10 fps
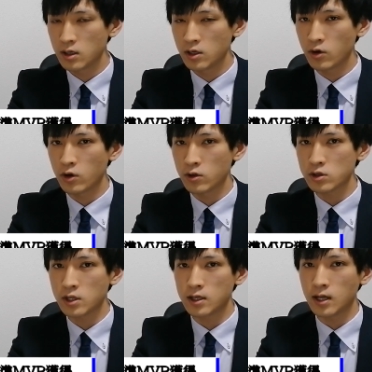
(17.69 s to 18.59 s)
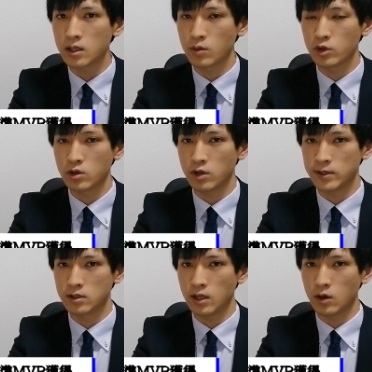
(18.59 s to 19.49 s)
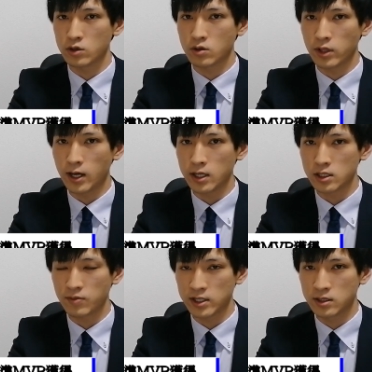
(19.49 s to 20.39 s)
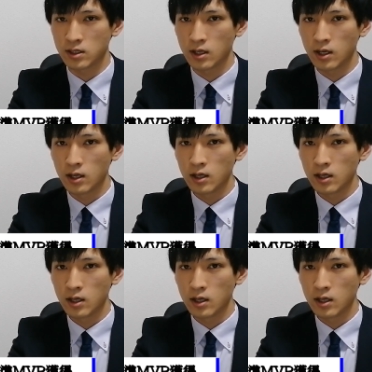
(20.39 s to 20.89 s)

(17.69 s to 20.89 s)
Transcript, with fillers: いろいろとしていきたいと思っておりますので、よろしくお願いいたします。